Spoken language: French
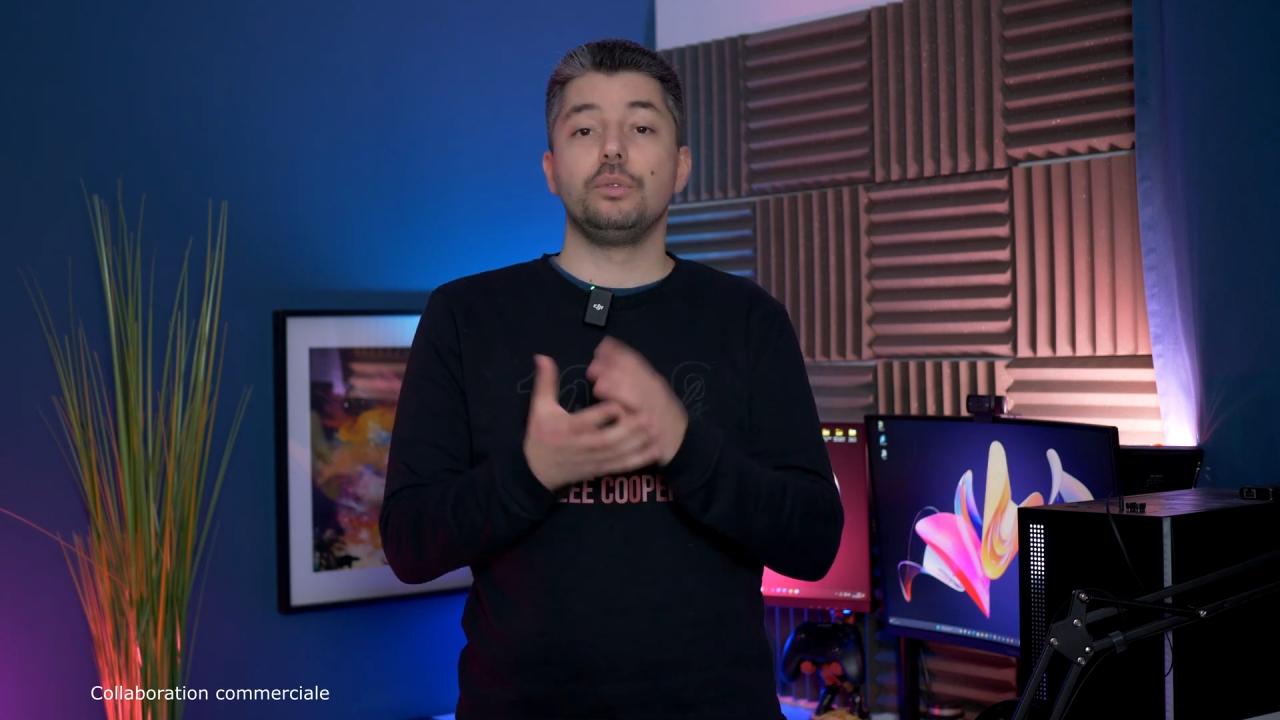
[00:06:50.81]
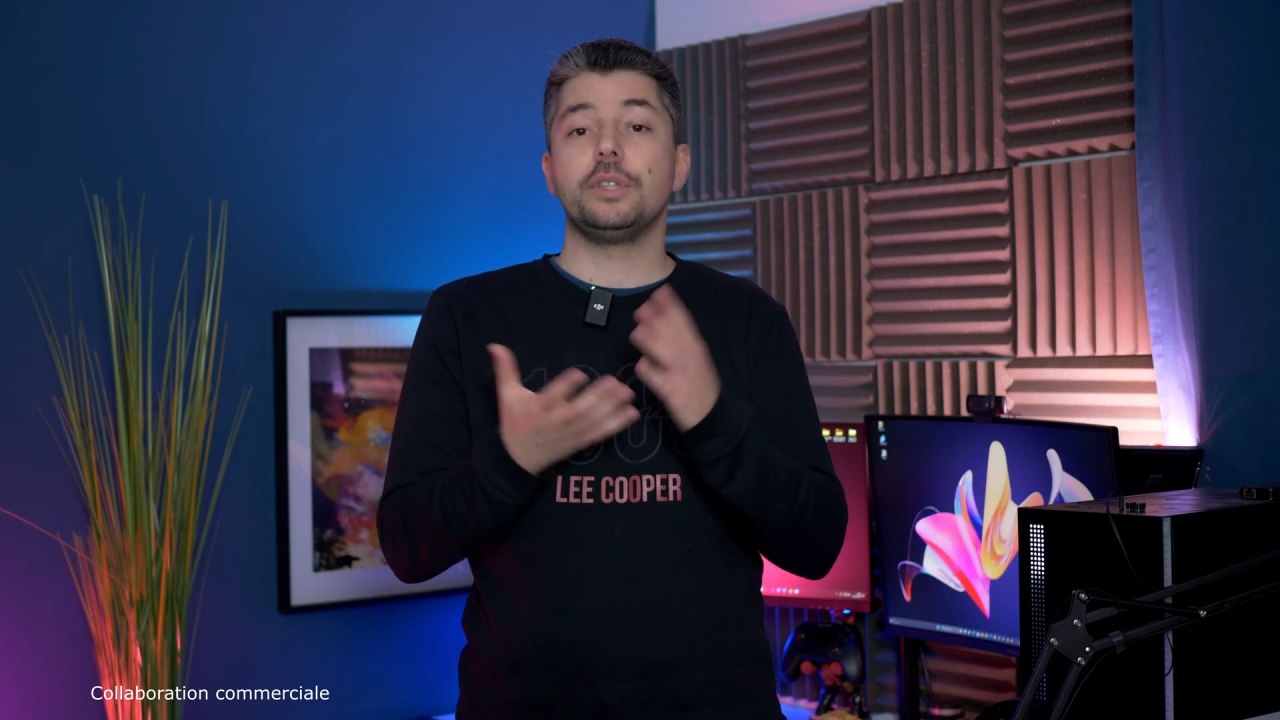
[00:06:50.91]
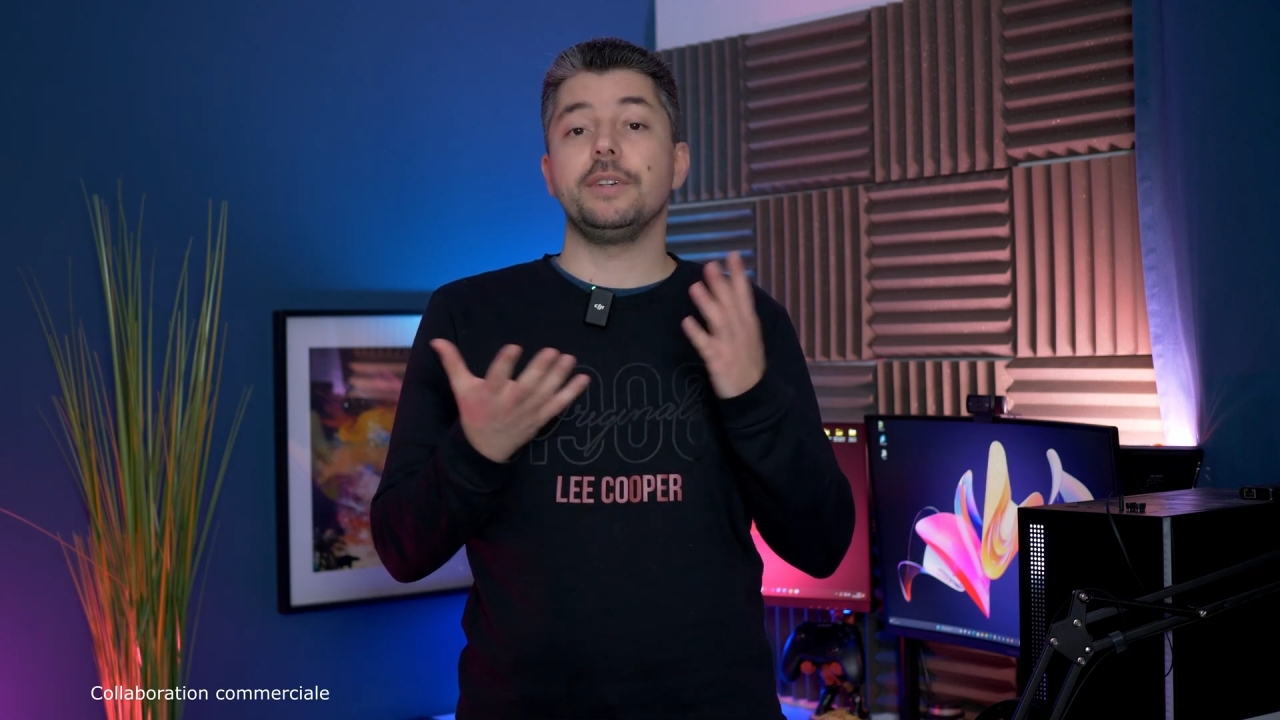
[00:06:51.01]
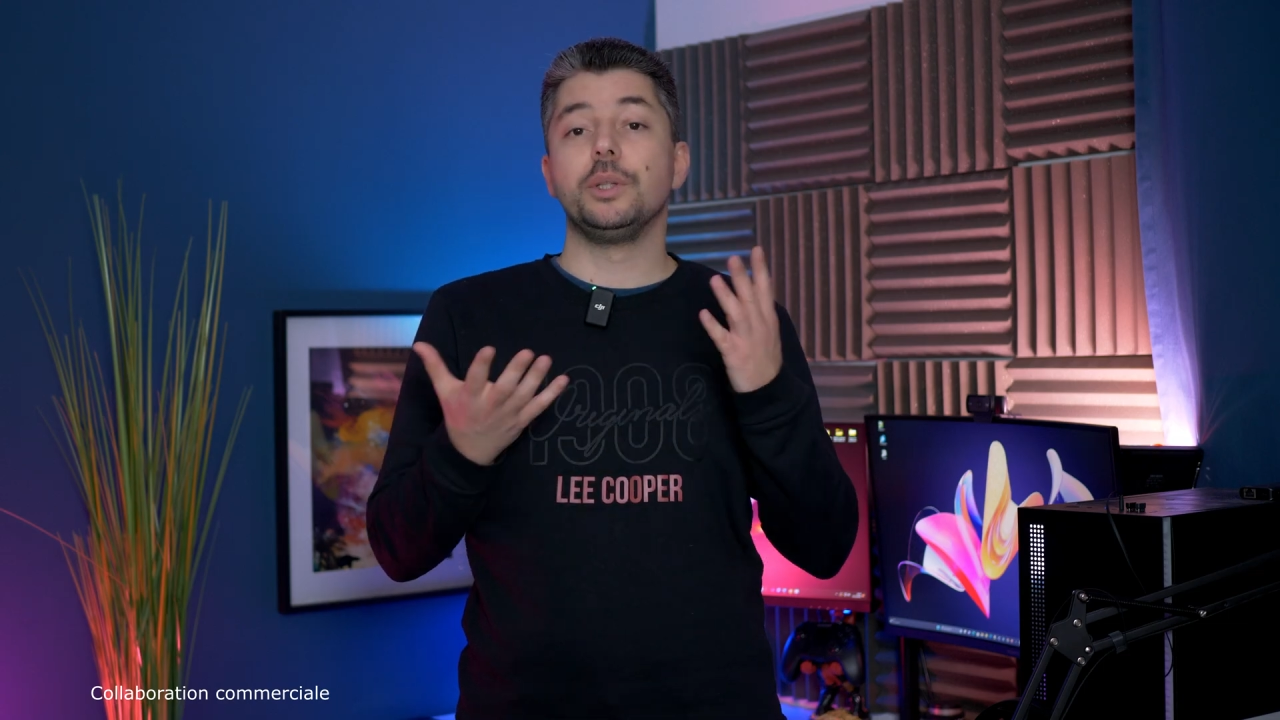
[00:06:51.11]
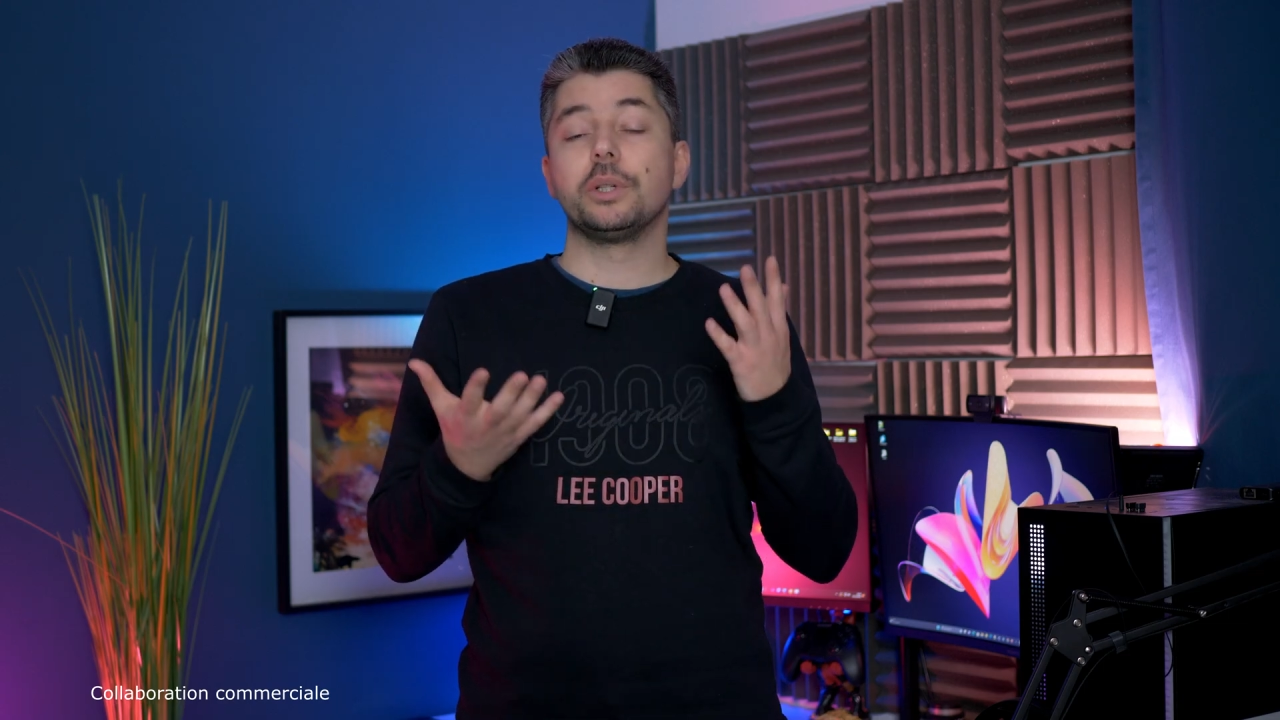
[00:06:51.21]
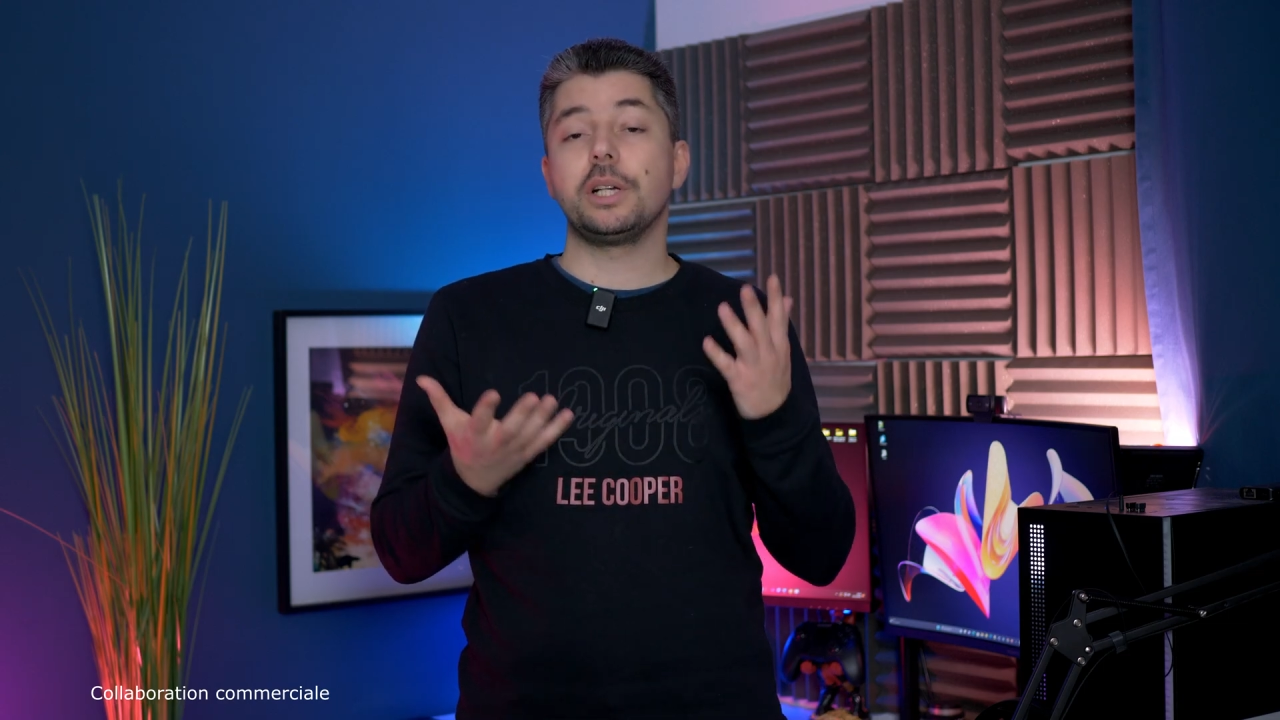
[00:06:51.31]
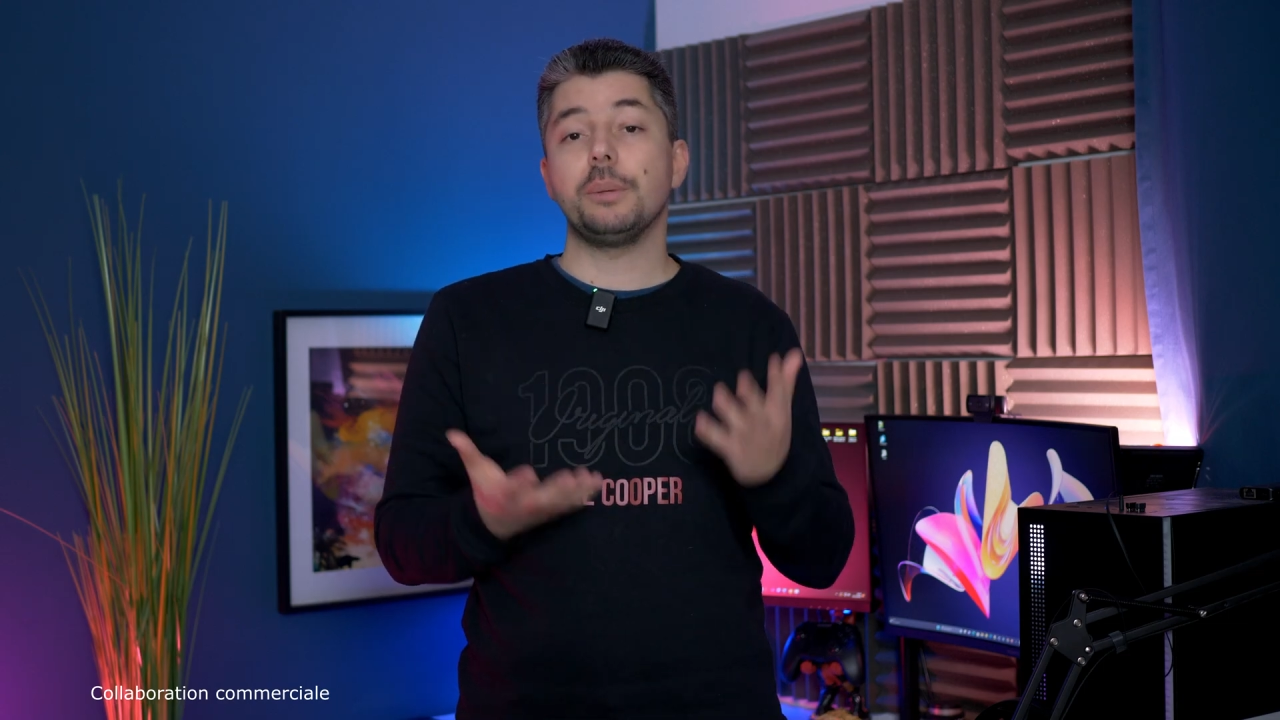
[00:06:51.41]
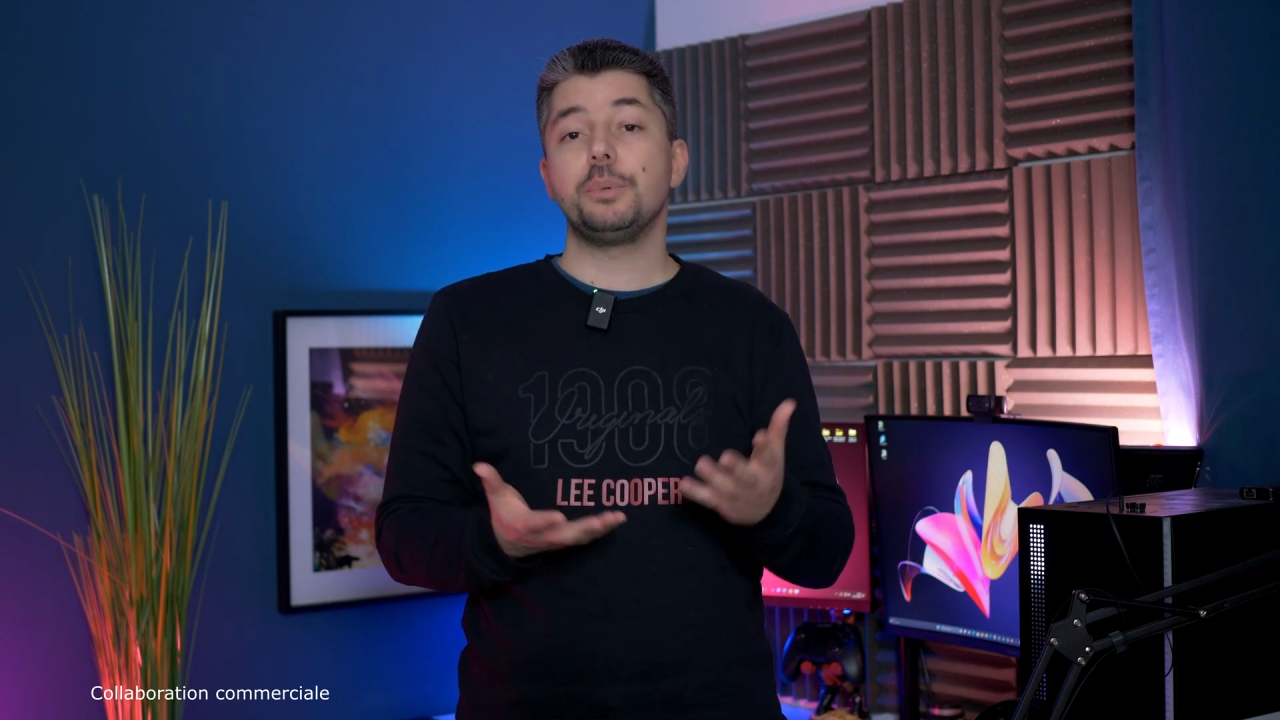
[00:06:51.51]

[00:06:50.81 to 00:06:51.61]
Vous avez donc la